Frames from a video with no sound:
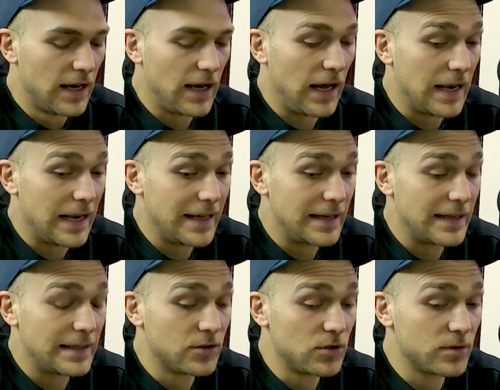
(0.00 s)

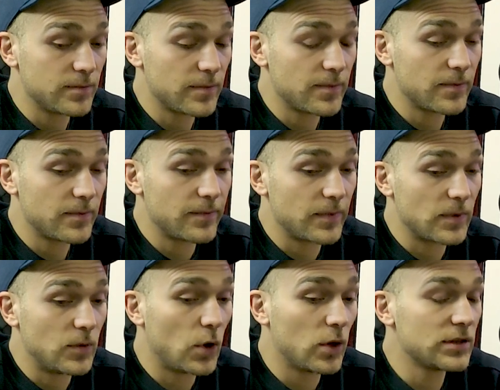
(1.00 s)
ale no
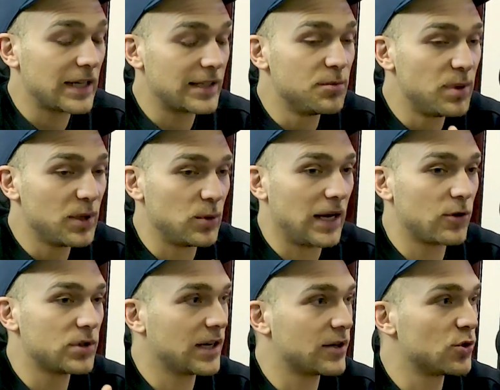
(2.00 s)
no on taki był, ja go
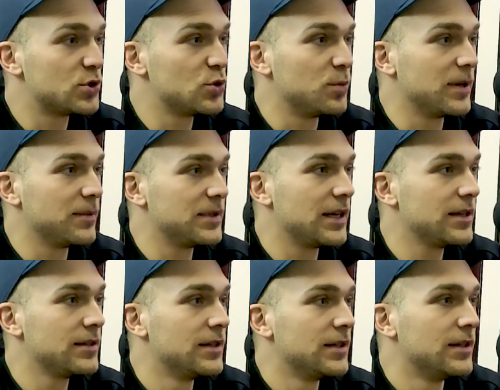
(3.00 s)
mm. tak rozumiem. No tak, nie?
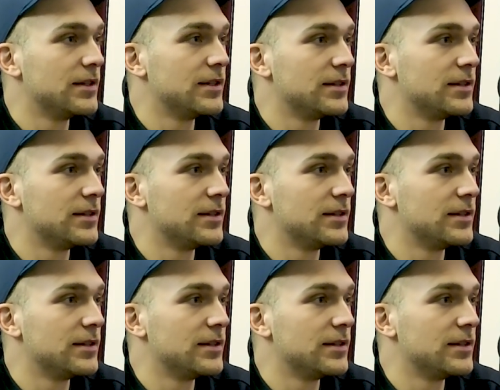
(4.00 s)
skonfliktowany